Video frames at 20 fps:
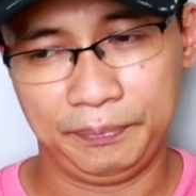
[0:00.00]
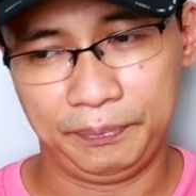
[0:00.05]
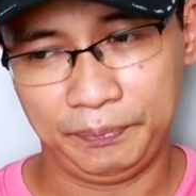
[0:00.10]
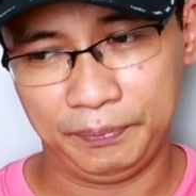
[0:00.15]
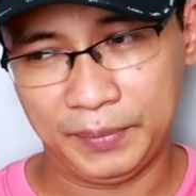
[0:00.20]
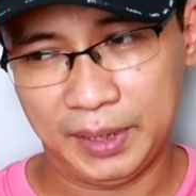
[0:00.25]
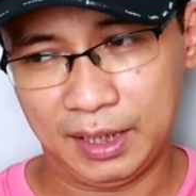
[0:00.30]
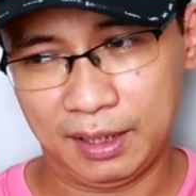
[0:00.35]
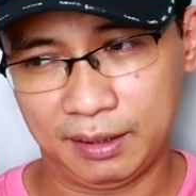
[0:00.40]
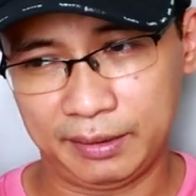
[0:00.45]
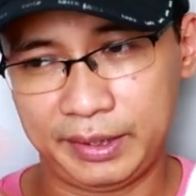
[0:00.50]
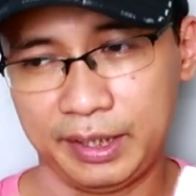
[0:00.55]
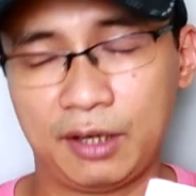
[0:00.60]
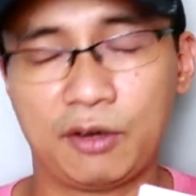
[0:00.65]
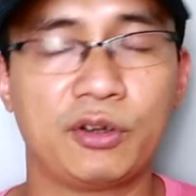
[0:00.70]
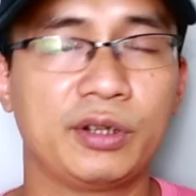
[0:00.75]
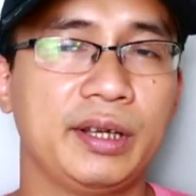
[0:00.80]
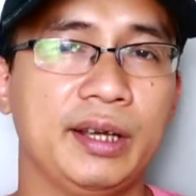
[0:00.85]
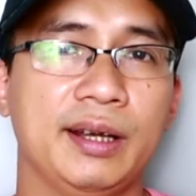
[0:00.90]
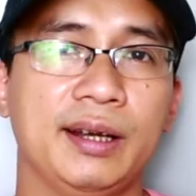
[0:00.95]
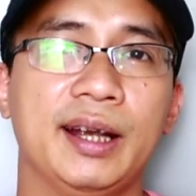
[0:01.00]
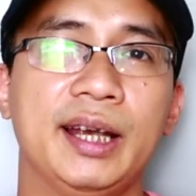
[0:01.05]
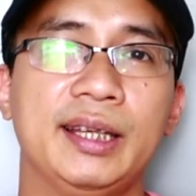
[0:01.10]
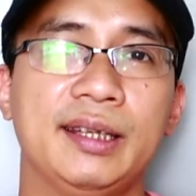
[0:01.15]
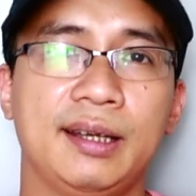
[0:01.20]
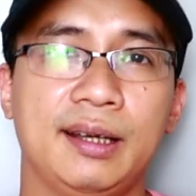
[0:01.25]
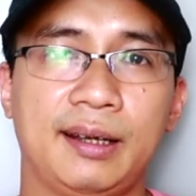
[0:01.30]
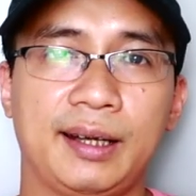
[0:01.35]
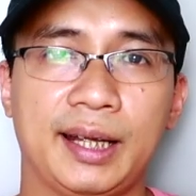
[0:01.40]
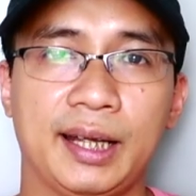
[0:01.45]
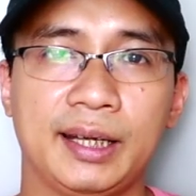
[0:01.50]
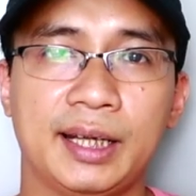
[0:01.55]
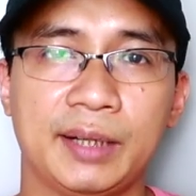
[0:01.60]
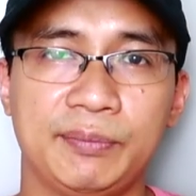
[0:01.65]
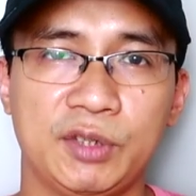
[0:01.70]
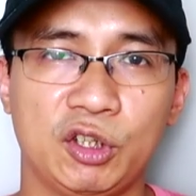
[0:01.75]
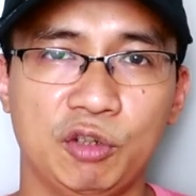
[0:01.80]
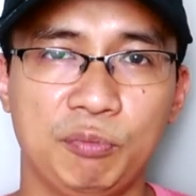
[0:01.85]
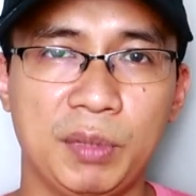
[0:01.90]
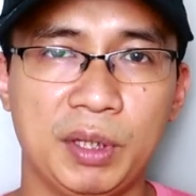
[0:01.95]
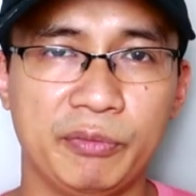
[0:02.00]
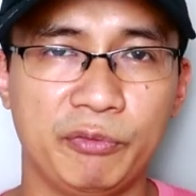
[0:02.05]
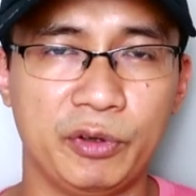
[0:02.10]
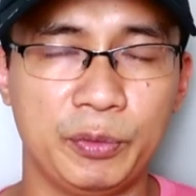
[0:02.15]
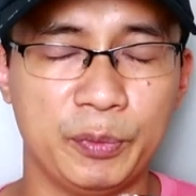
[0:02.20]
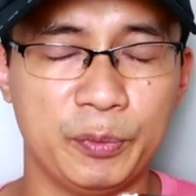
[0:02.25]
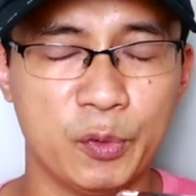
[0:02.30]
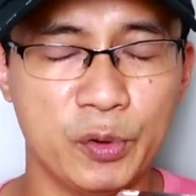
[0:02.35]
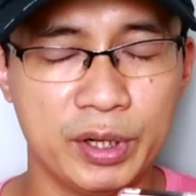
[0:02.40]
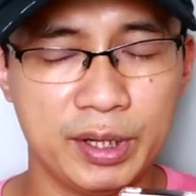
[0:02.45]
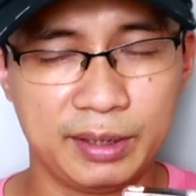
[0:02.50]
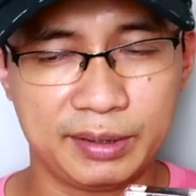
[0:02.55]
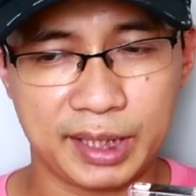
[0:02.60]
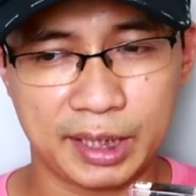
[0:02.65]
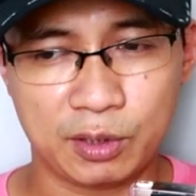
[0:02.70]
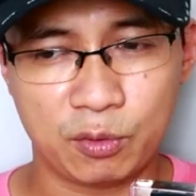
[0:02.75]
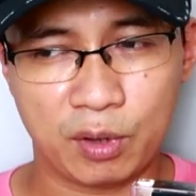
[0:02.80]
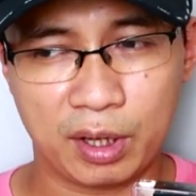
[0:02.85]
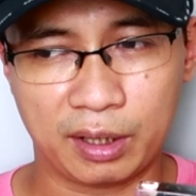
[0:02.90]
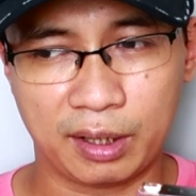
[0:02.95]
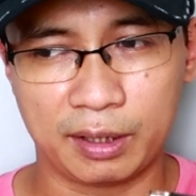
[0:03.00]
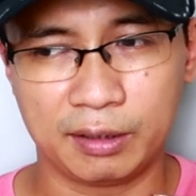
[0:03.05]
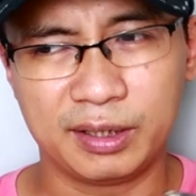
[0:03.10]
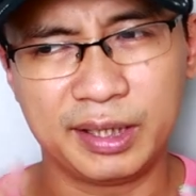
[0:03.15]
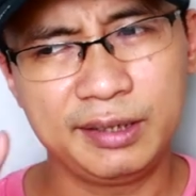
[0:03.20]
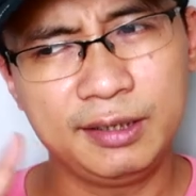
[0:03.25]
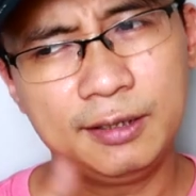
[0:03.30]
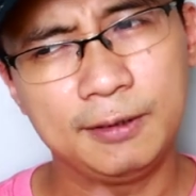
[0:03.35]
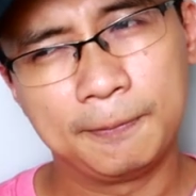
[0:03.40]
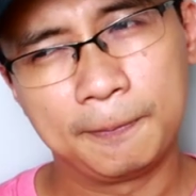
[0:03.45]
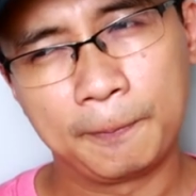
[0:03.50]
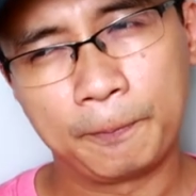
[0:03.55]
mà vâng. sẽ có thể gây ra cái cảm nhận của mình với mùi hương trái nước hoa này thế nhưng